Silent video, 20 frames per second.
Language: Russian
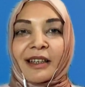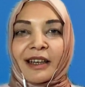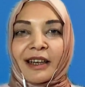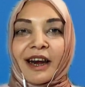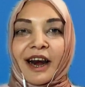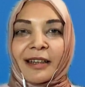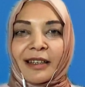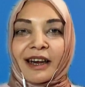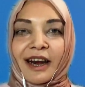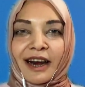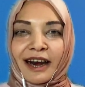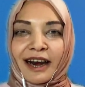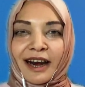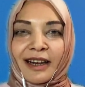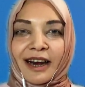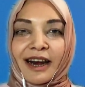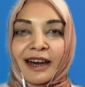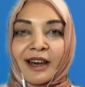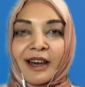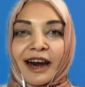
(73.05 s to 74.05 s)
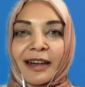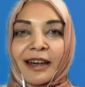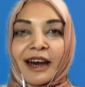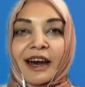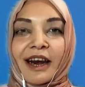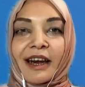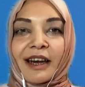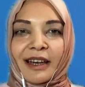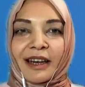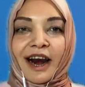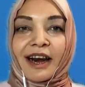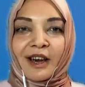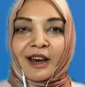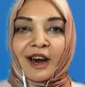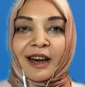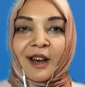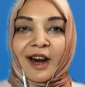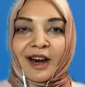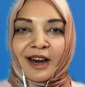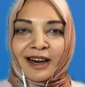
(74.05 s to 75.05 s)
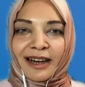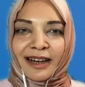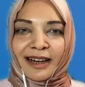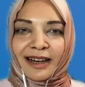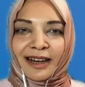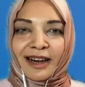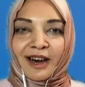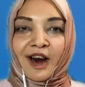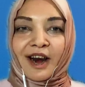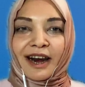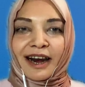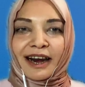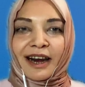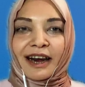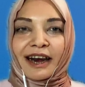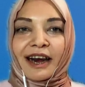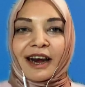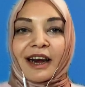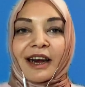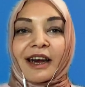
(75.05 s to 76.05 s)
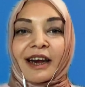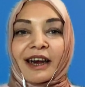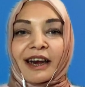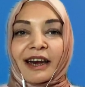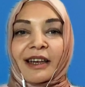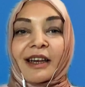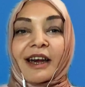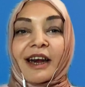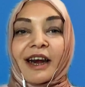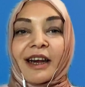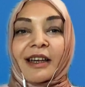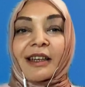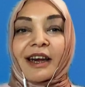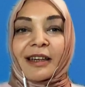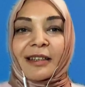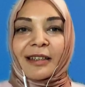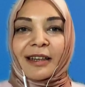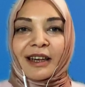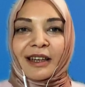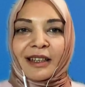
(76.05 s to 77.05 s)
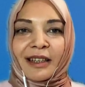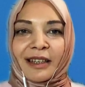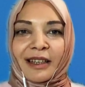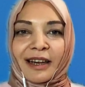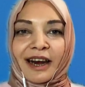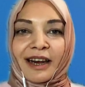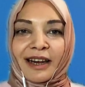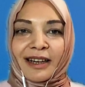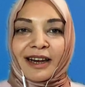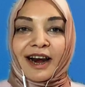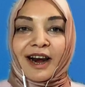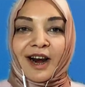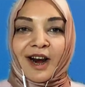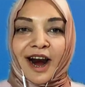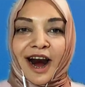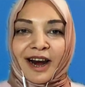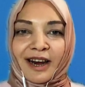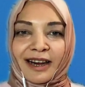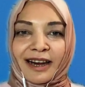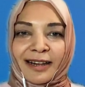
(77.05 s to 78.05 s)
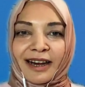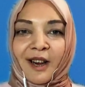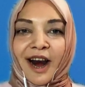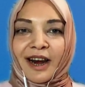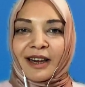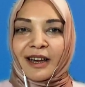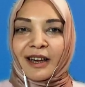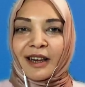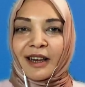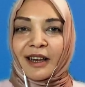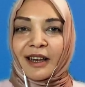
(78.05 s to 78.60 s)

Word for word: К вопросу об одобрении Анкарей, членства северных стран в НАТО, резюмировала Каплан.